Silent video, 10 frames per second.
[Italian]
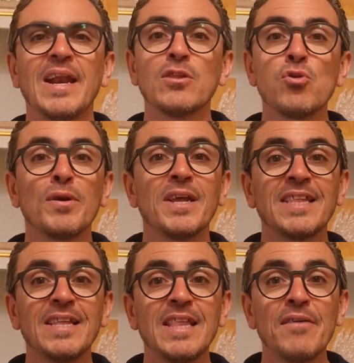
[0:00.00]
la donna
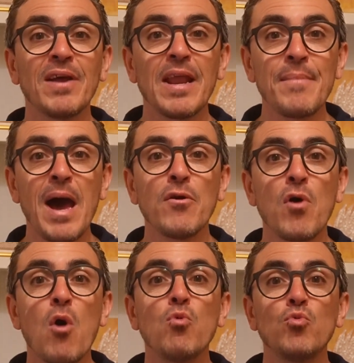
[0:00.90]
tendeva la mano
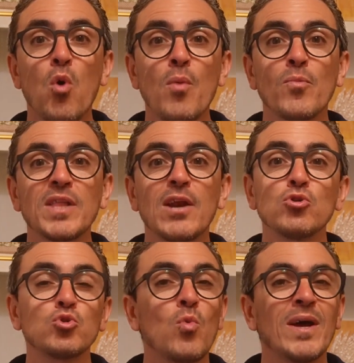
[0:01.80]
a un uomo dallo
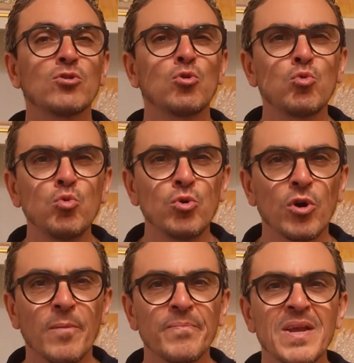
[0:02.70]
sguardo
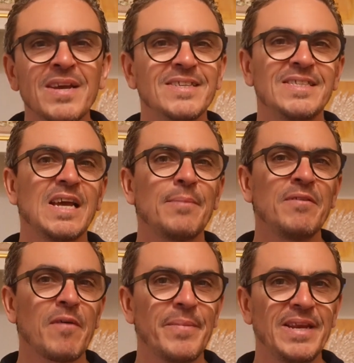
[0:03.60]
duro. Si
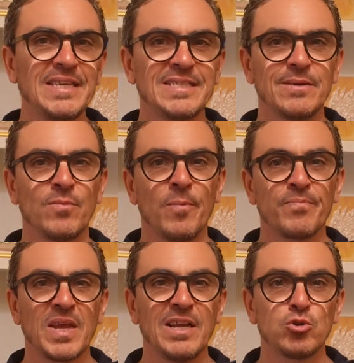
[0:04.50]
capiva benissimo
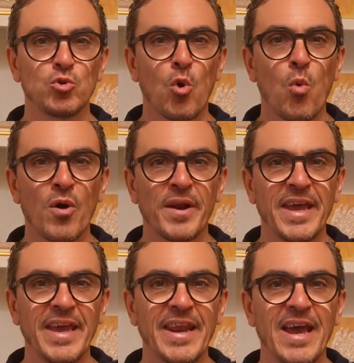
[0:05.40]
che il suo
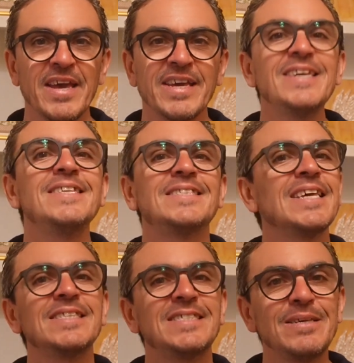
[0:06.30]
cuore era
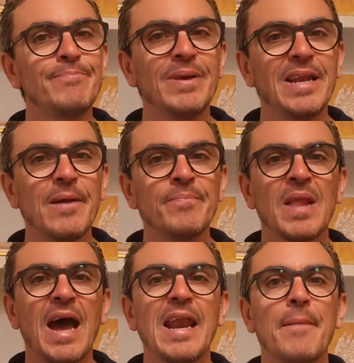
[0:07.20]
insensibile
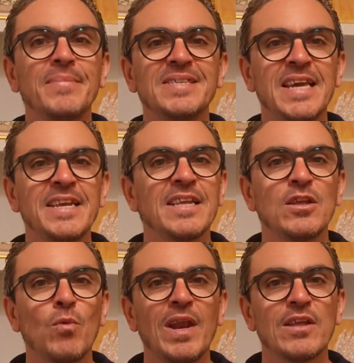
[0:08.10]
alla miseria
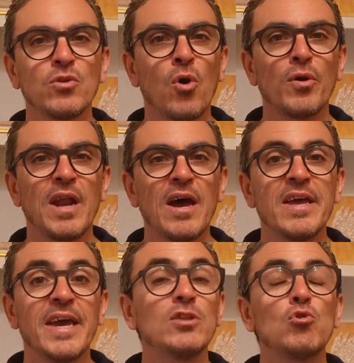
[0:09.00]
di quella donna
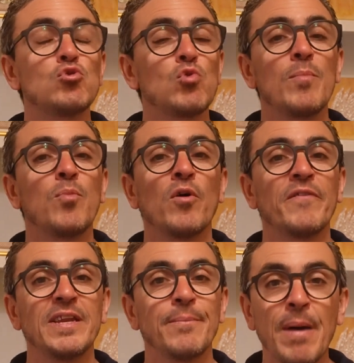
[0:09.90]
e dei suoi
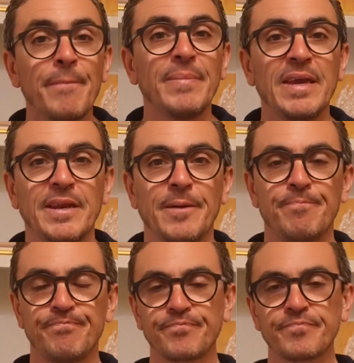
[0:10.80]
poveri bambini.